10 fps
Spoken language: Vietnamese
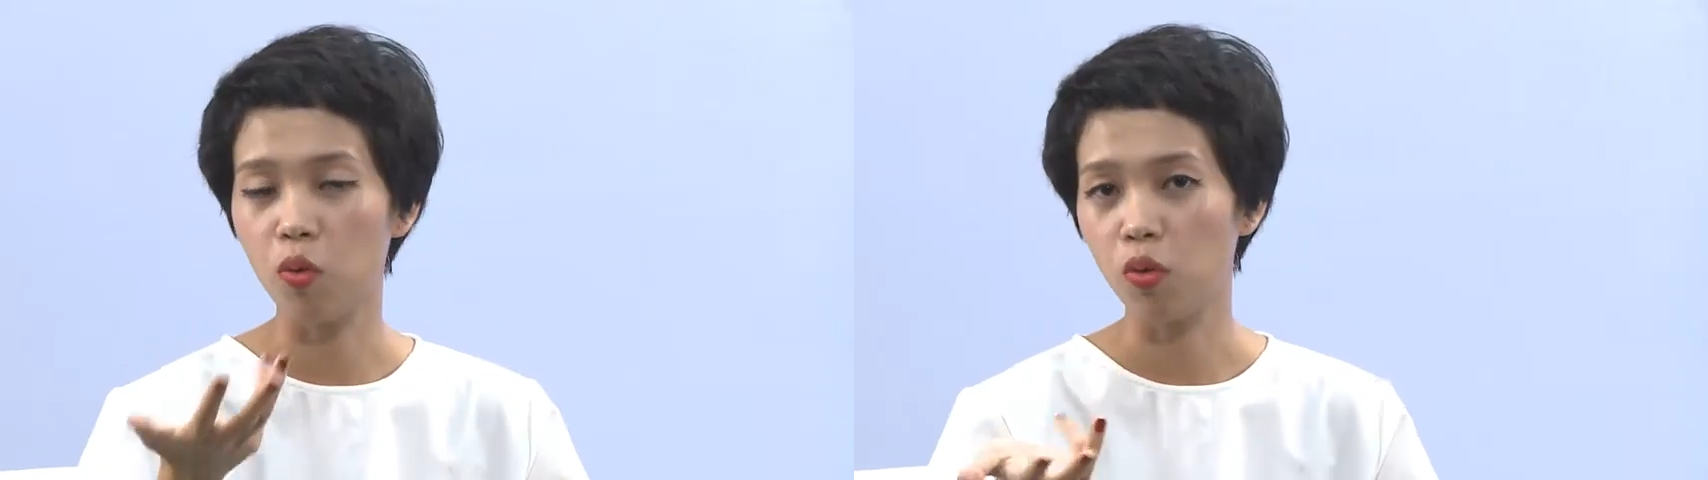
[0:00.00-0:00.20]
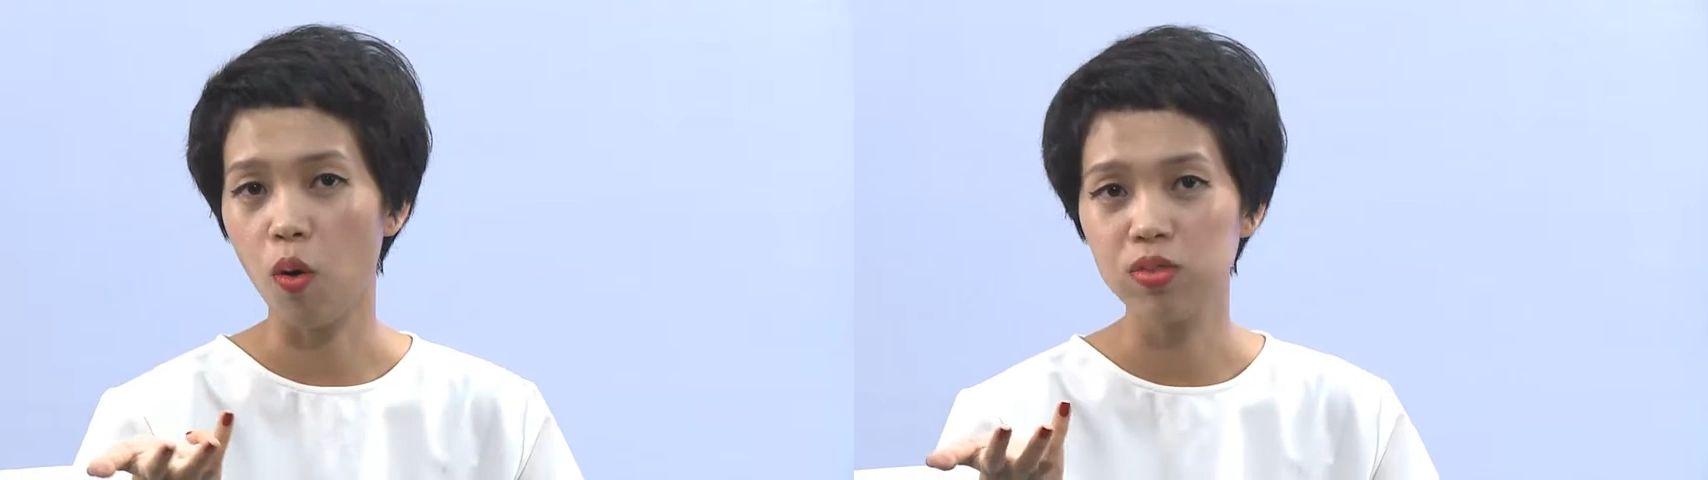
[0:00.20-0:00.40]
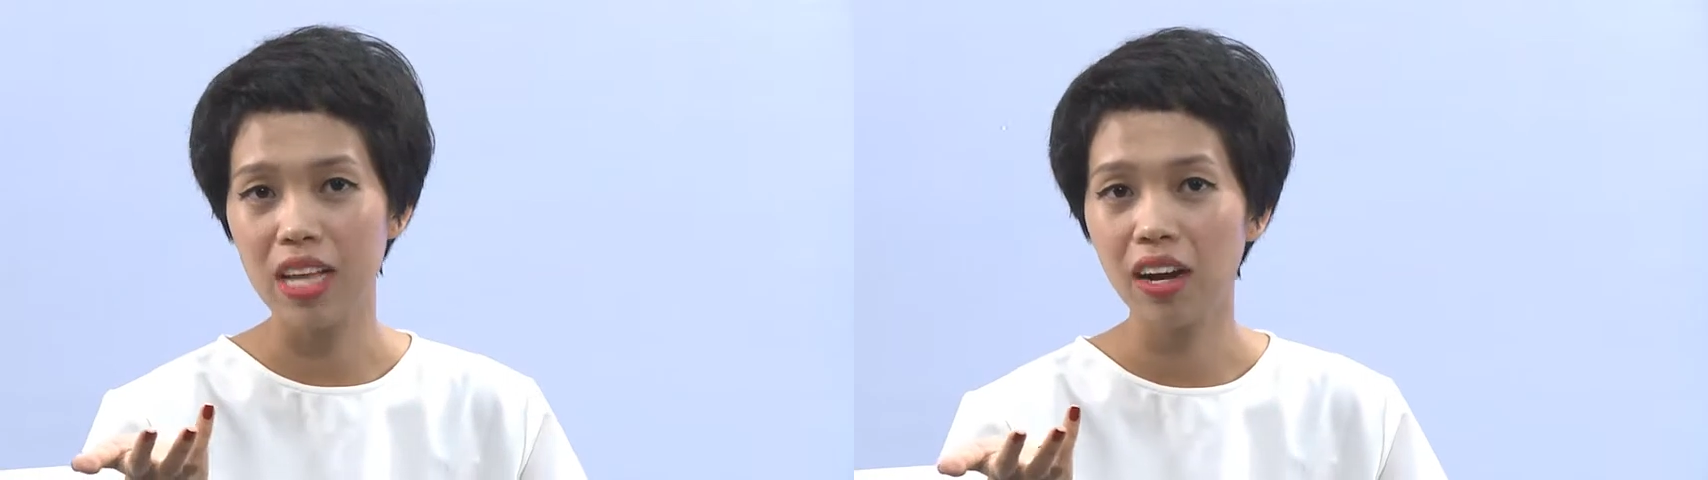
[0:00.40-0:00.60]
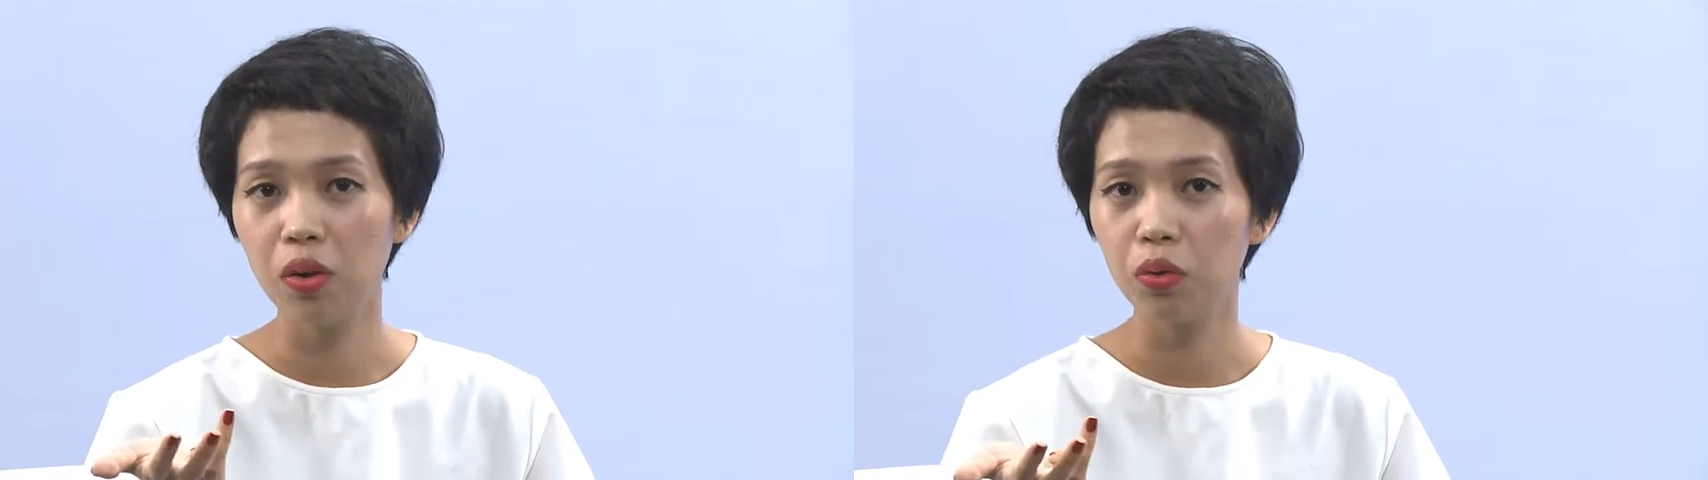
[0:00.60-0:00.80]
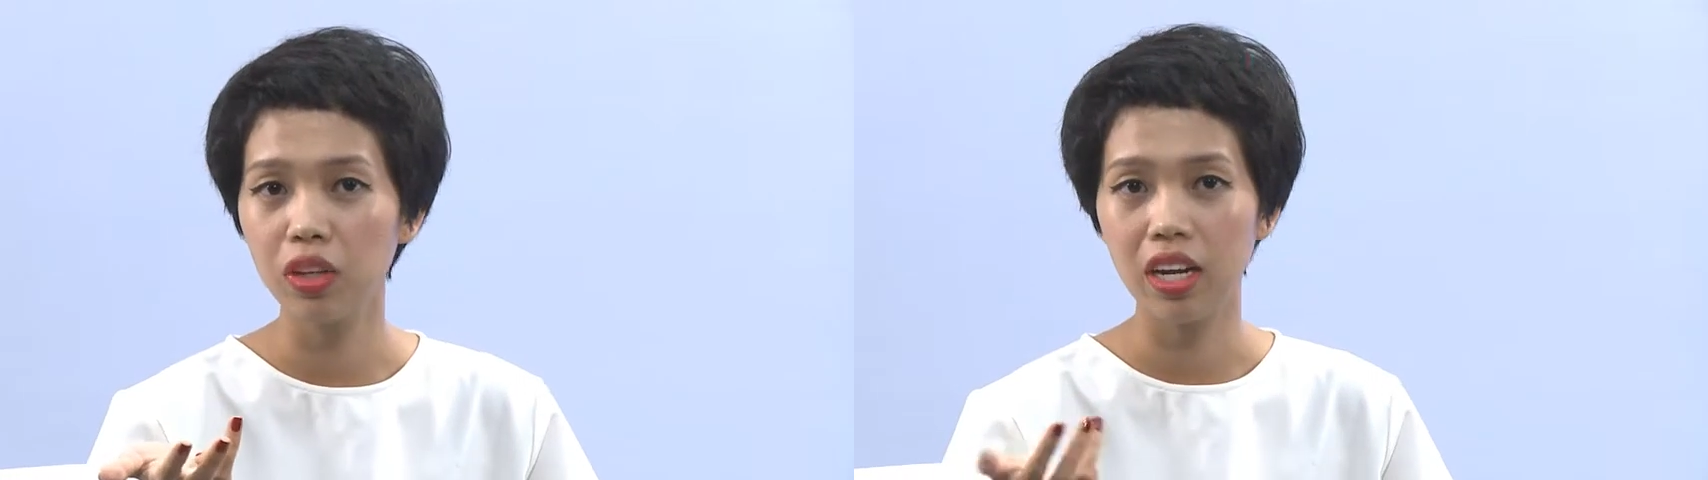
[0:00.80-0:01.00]
cuộc lộn xác
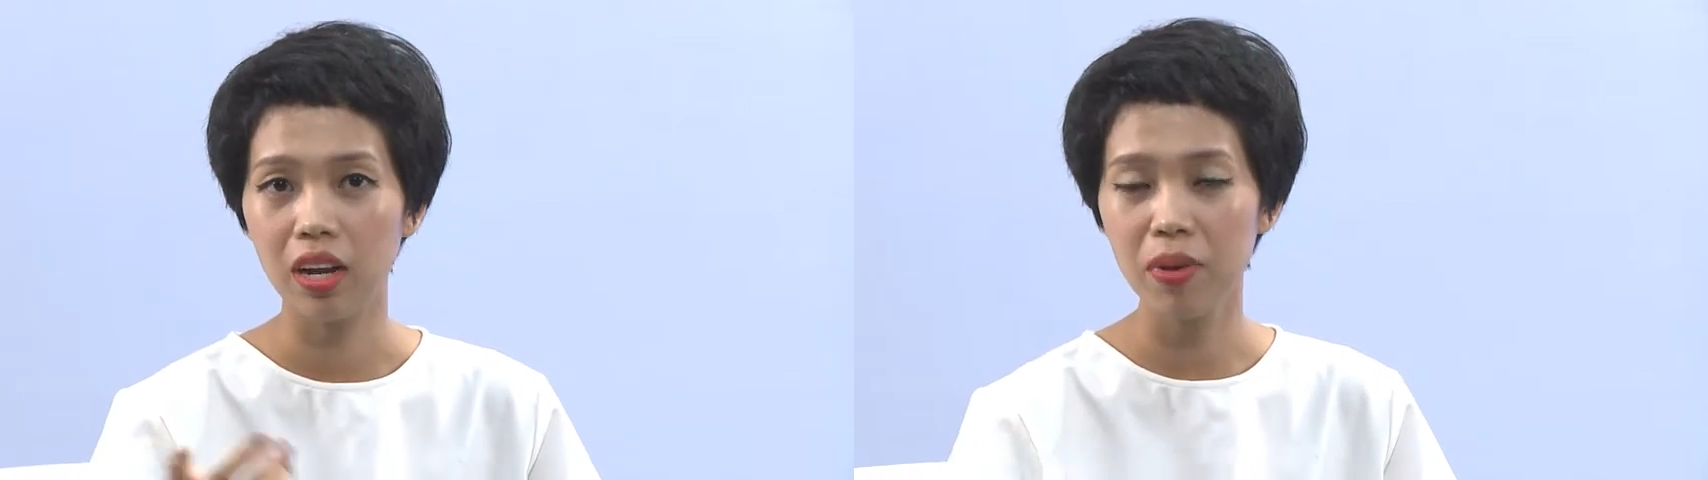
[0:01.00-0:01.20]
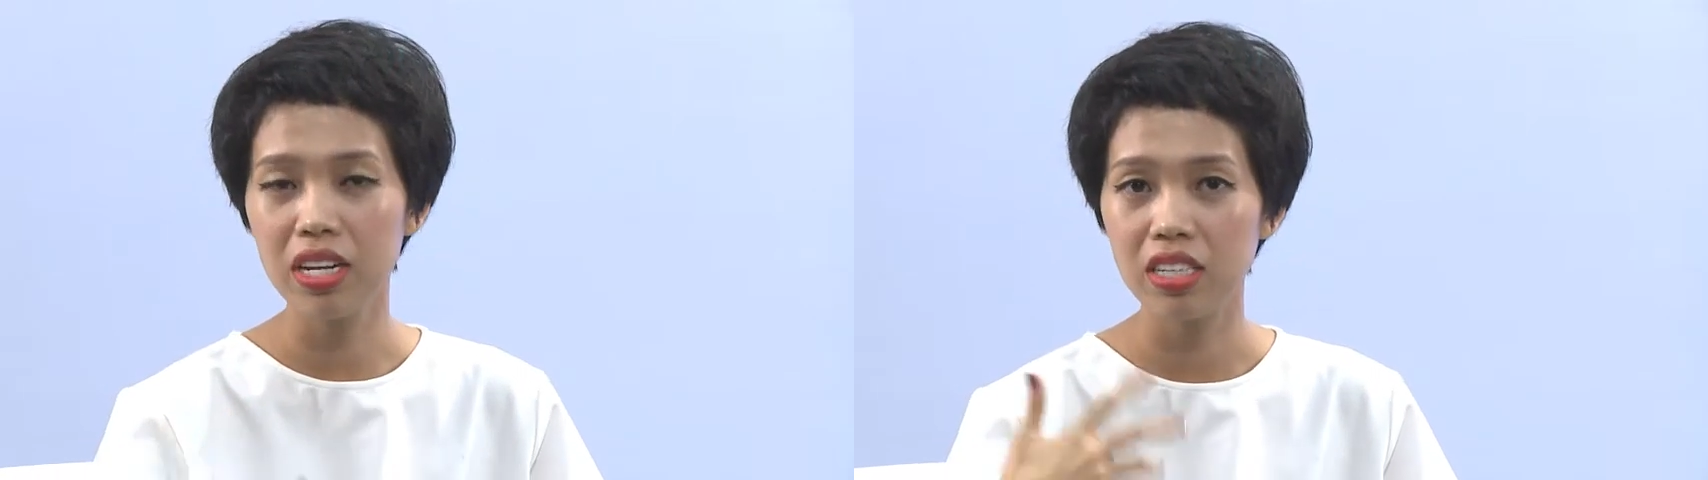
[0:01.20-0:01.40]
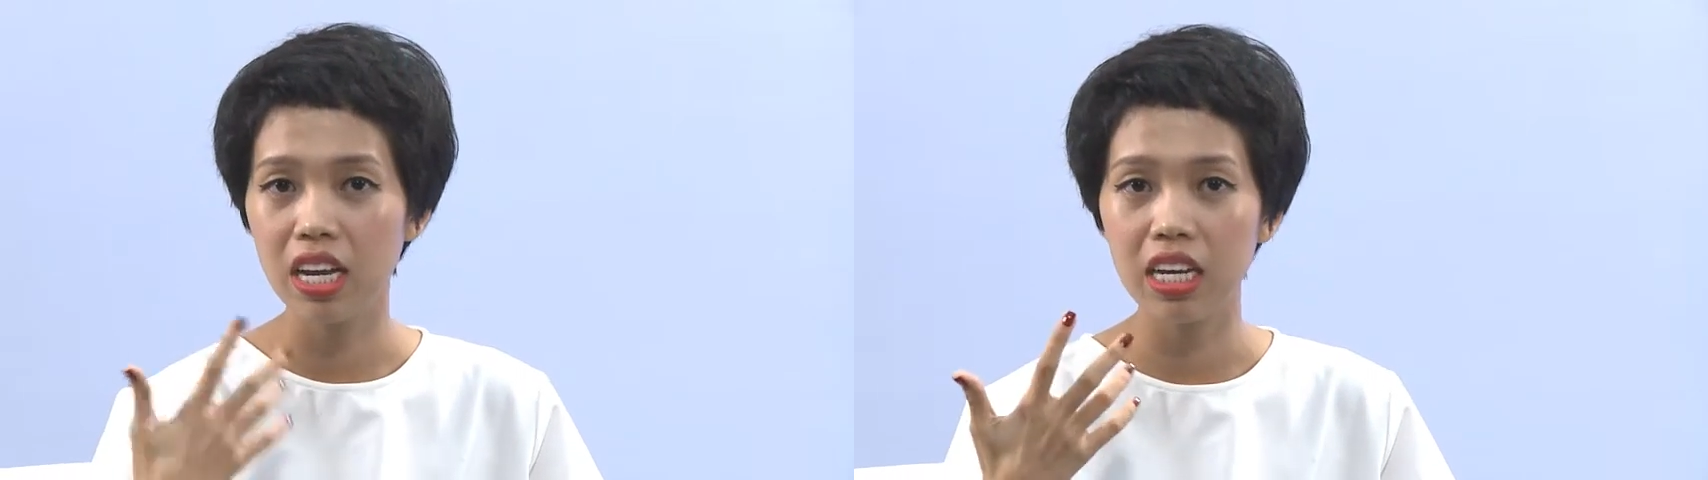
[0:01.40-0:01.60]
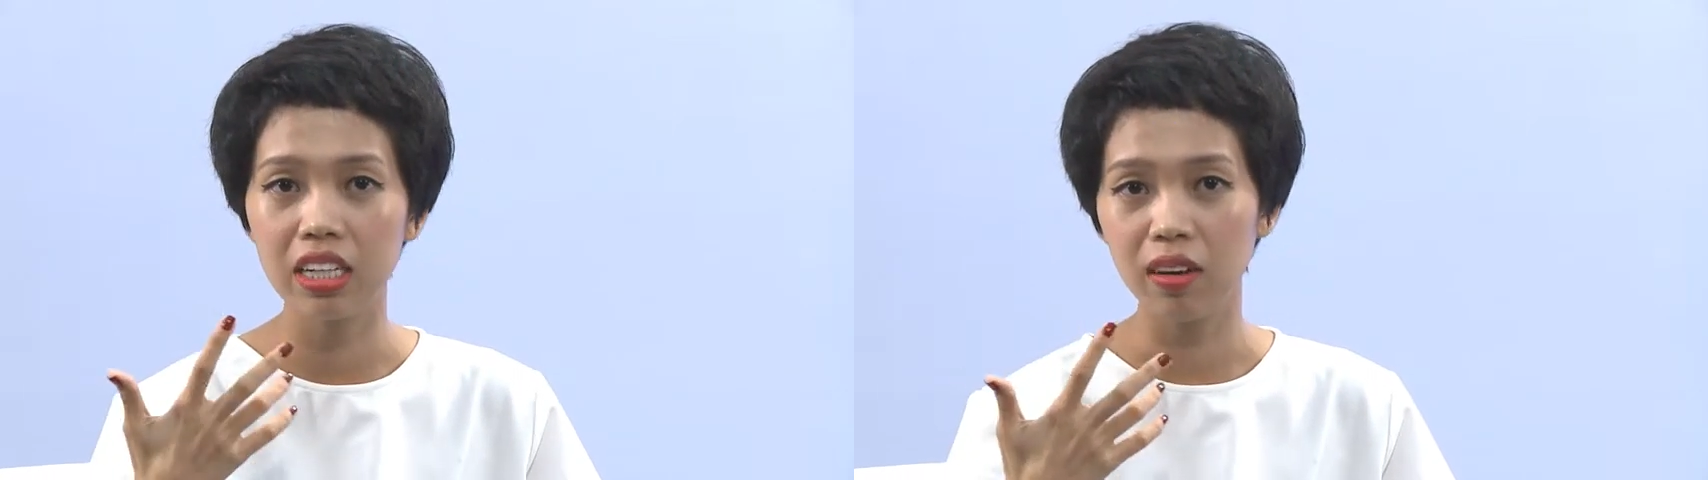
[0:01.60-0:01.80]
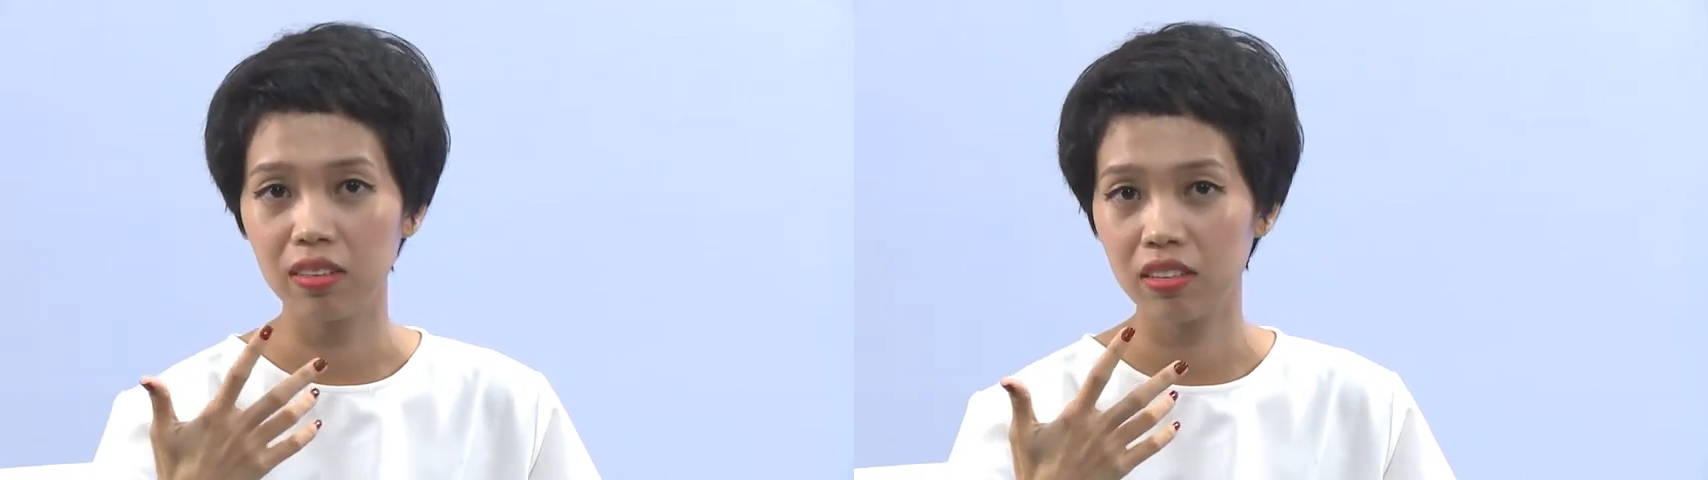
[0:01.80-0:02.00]
luôn thì là pixie
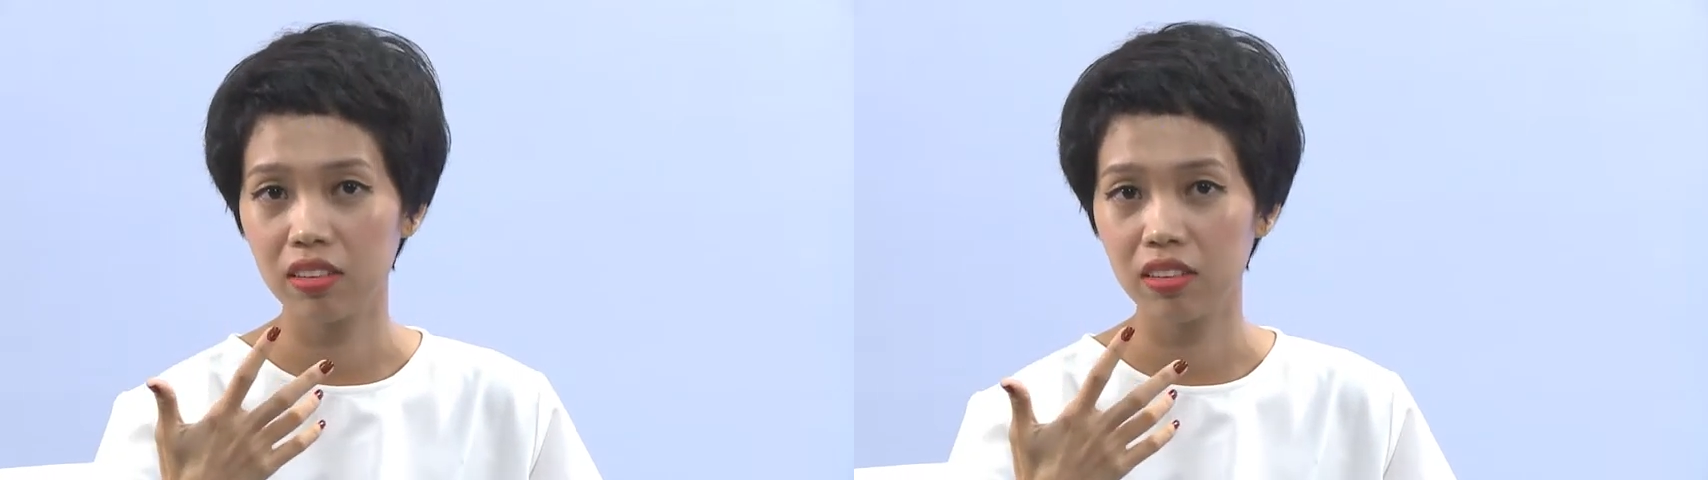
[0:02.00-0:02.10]
tóc